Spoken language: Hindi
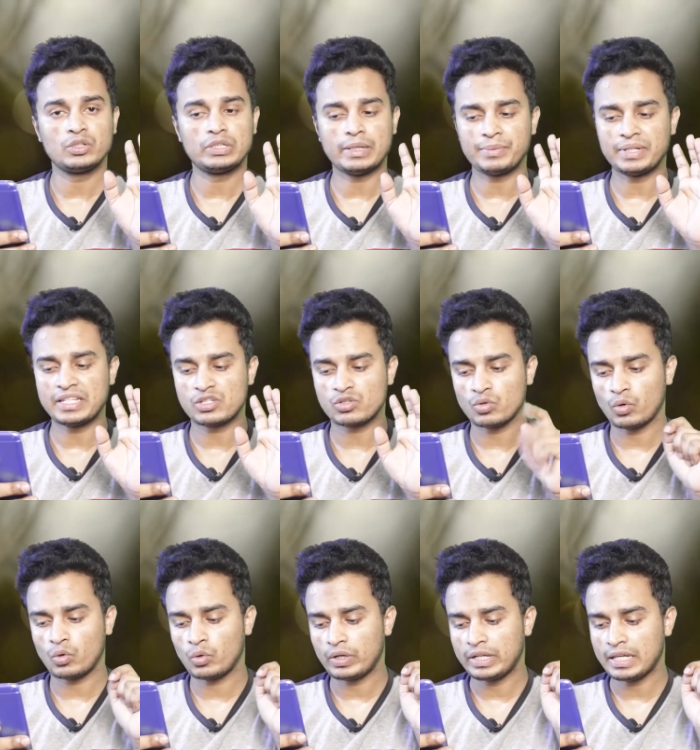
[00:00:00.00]
तो जब ये
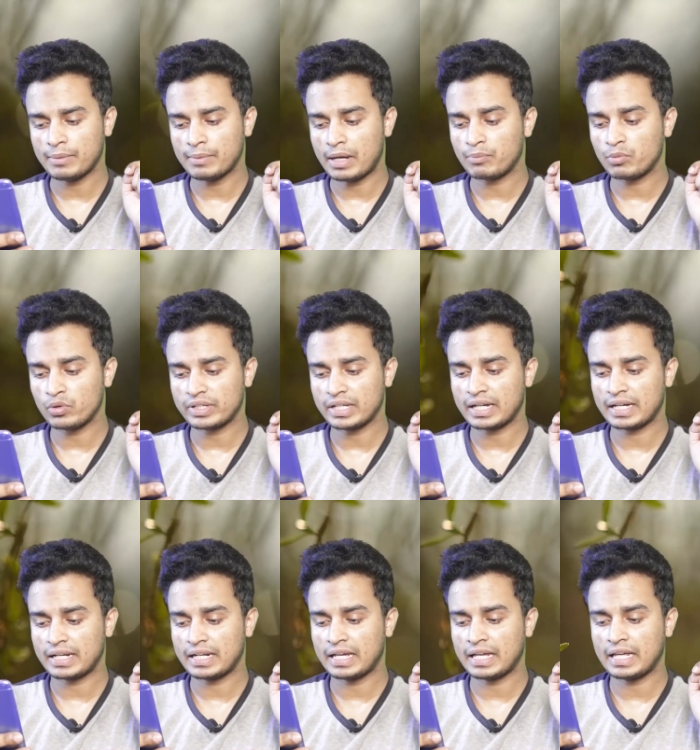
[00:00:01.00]
इंस्टॉल हो गई अब आपको क्या
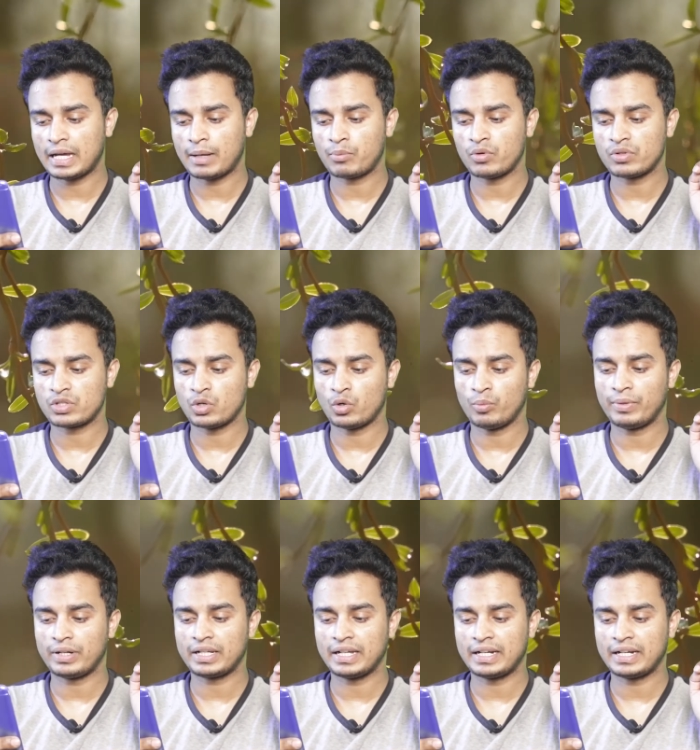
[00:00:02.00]
करना है आपको इसे ओपन